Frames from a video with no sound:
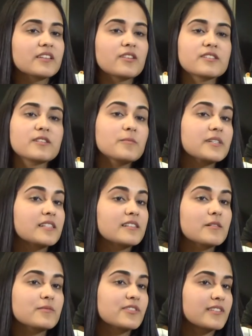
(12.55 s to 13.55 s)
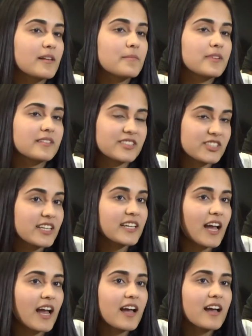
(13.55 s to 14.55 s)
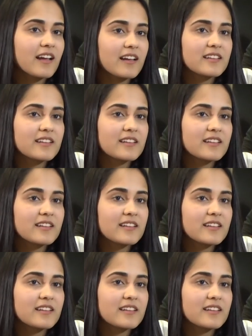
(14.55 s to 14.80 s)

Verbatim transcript: Nós não precisamos saber, chegar